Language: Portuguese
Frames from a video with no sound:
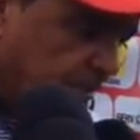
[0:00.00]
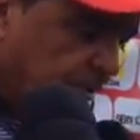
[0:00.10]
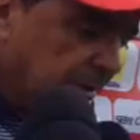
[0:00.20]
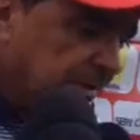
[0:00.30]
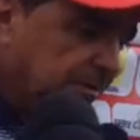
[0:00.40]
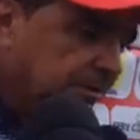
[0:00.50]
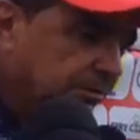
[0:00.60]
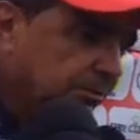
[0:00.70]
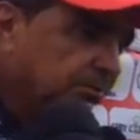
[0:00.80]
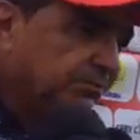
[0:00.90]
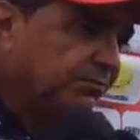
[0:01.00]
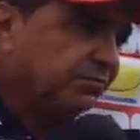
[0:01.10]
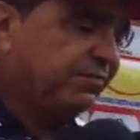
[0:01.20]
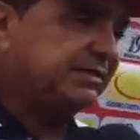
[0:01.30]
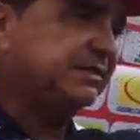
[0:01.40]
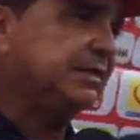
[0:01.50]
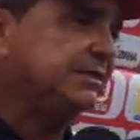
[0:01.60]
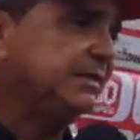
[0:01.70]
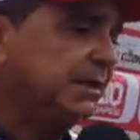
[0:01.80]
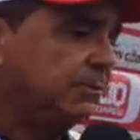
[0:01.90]
Olha, eu,
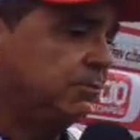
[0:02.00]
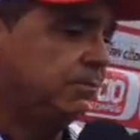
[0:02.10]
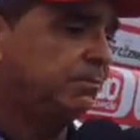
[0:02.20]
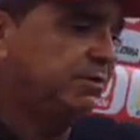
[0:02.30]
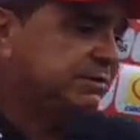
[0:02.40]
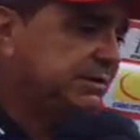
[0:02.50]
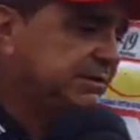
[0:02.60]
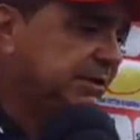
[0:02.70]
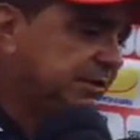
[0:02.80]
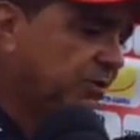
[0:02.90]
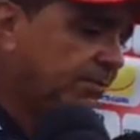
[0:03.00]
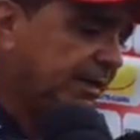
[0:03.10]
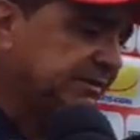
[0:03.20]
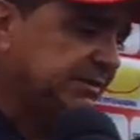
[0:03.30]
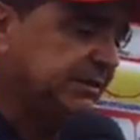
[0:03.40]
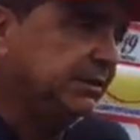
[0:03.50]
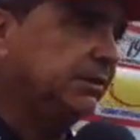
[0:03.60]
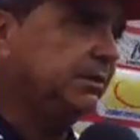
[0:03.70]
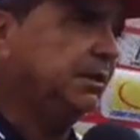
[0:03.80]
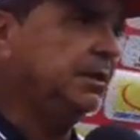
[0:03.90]
facilita não, facilita não, mas
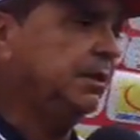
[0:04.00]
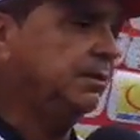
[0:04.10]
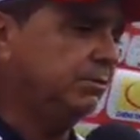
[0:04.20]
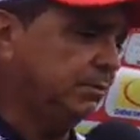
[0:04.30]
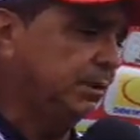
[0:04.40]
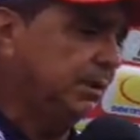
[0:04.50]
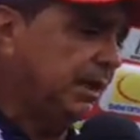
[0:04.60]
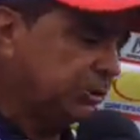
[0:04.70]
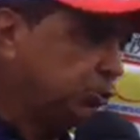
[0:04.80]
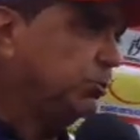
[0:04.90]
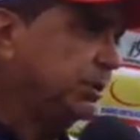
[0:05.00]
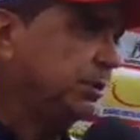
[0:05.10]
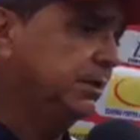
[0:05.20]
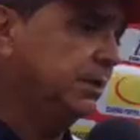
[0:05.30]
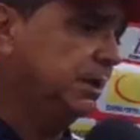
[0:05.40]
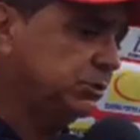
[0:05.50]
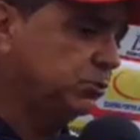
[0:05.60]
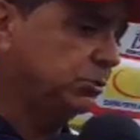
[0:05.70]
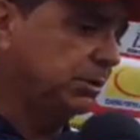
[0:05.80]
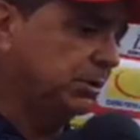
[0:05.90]
que ajuda, né?
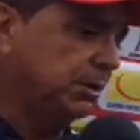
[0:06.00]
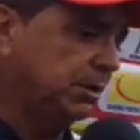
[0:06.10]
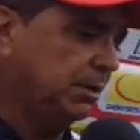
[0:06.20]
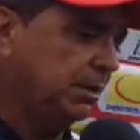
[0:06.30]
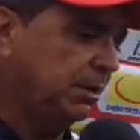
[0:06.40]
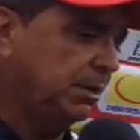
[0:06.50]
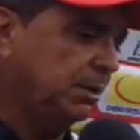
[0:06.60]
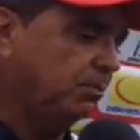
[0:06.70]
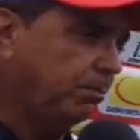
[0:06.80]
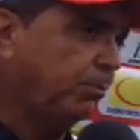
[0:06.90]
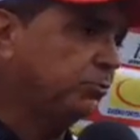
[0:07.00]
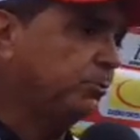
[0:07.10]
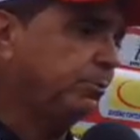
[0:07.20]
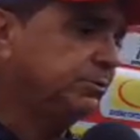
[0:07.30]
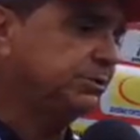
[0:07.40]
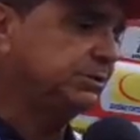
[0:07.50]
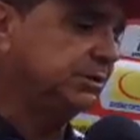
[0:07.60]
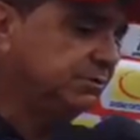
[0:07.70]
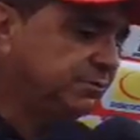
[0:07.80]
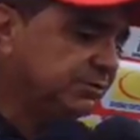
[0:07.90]
Ajuda. É, é, é um ponto
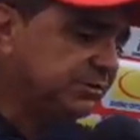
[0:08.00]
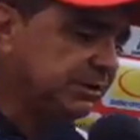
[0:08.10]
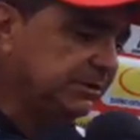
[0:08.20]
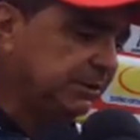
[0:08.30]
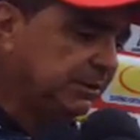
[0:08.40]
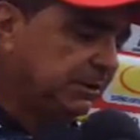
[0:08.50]
positivo você